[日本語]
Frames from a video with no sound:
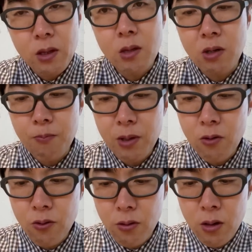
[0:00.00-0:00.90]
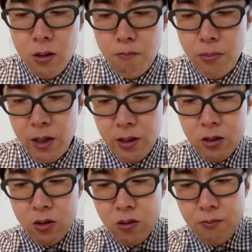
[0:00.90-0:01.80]
でもやっぱりこの
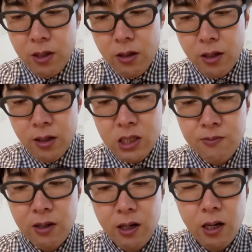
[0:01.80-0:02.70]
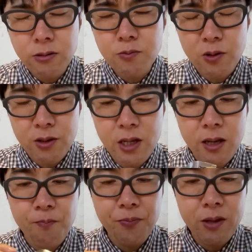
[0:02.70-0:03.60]
バゲットはマーガリンが一番合うもん
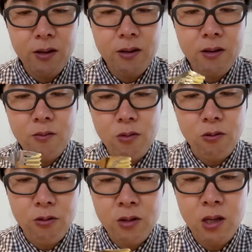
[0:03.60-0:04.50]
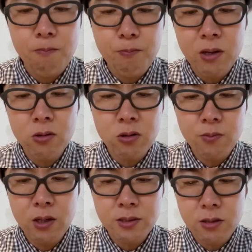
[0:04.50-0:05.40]
ねこの鉄板の
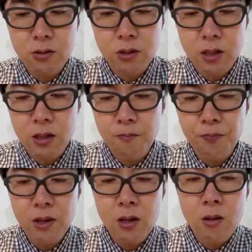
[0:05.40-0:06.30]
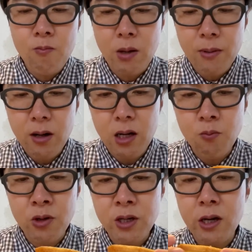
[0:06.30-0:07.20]
組み合わせというかね、まあ、
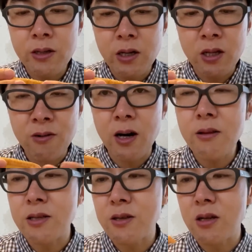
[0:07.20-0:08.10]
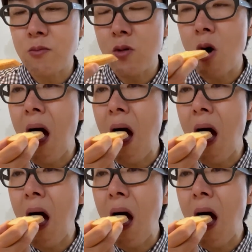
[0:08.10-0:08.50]
マーガリンも控えたいというのがあるんですけども